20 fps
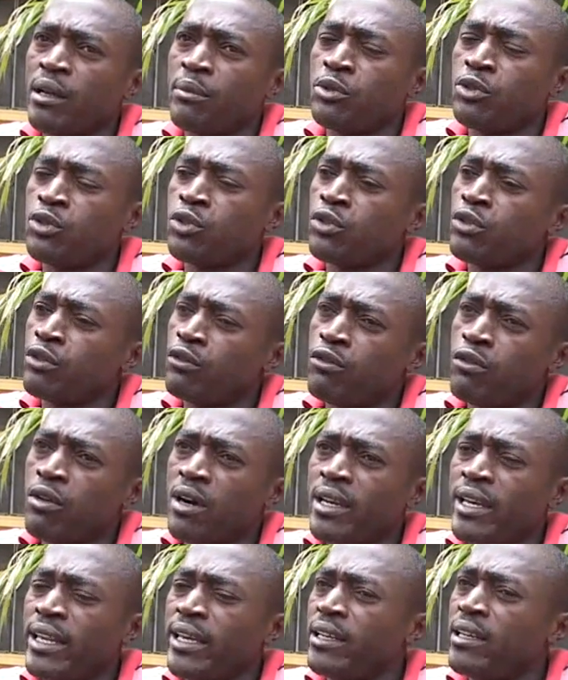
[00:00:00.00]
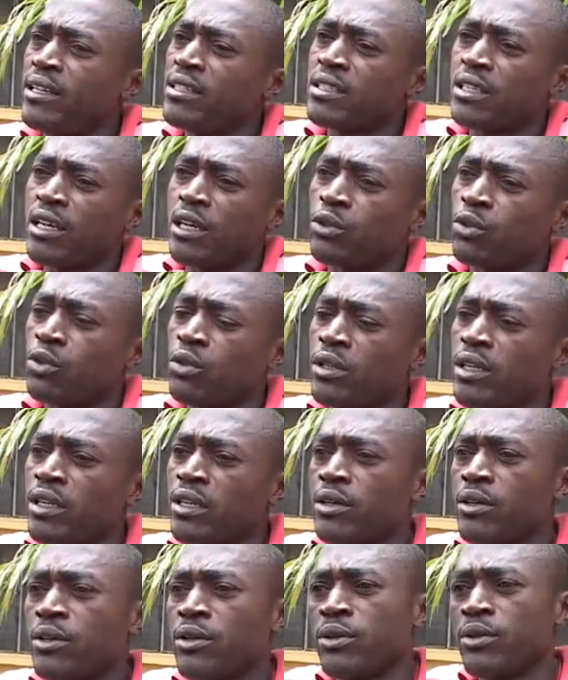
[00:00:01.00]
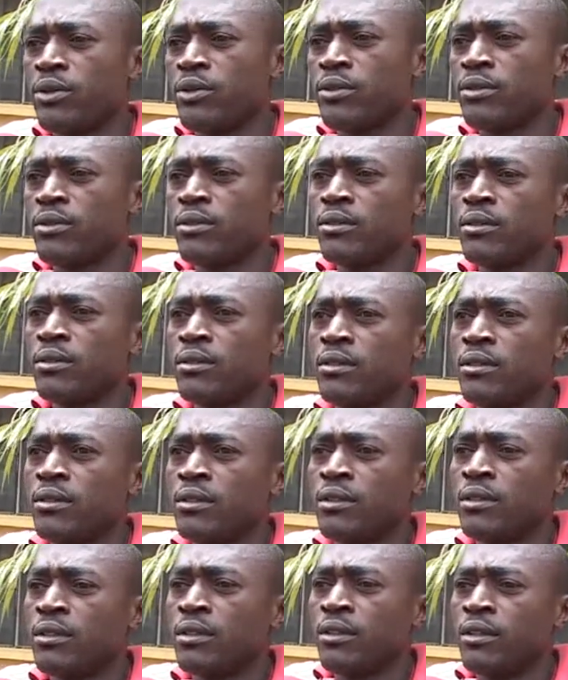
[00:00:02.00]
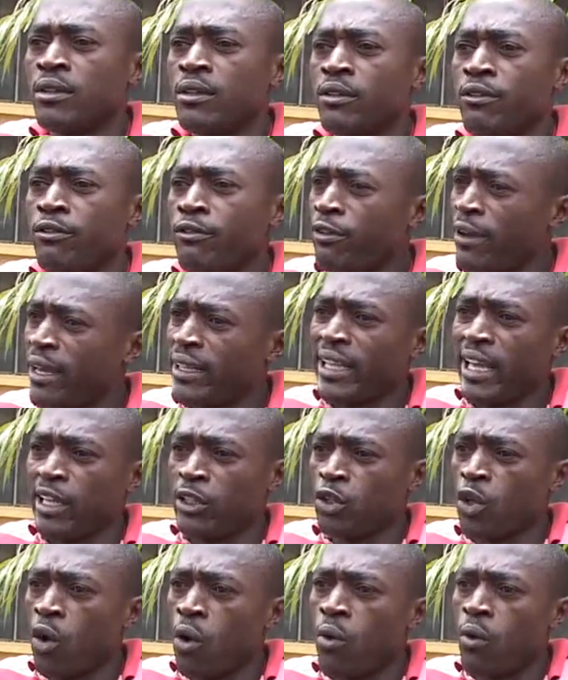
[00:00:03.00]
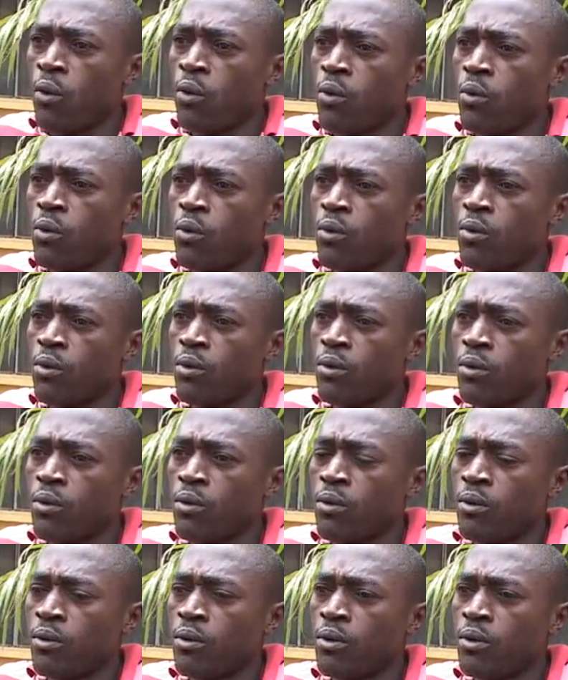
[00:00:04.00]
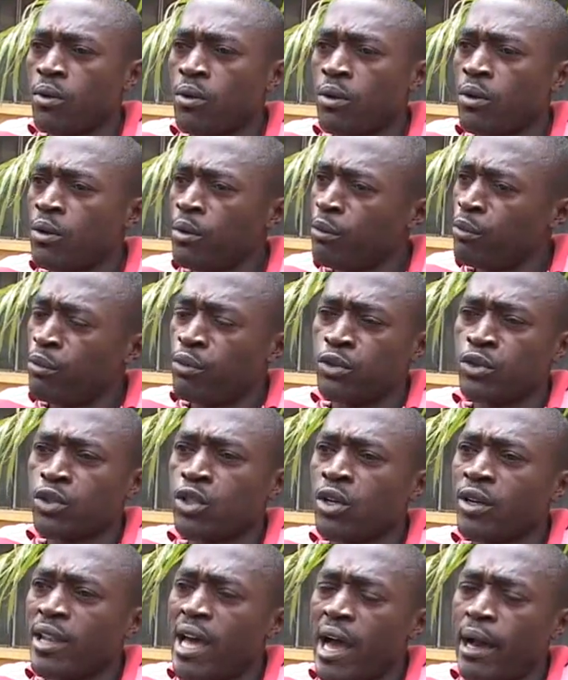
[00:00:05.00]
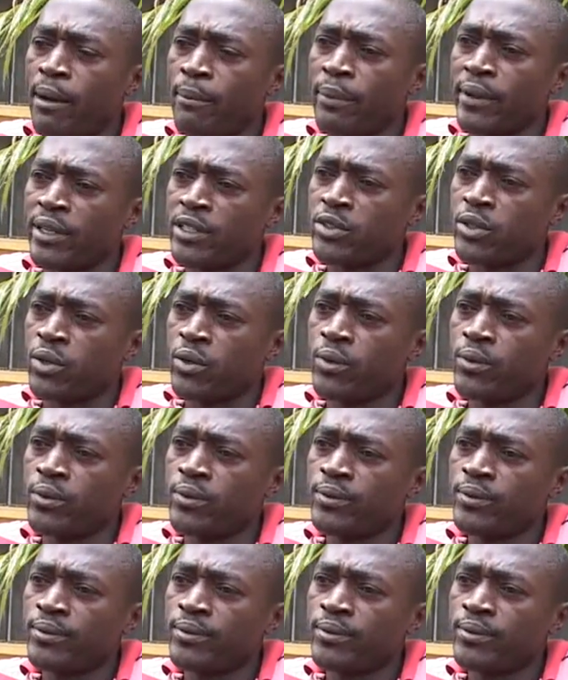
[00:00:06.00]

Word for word: l'habitude de voir l'Église catholique faire des dons pour ceux-là en prison.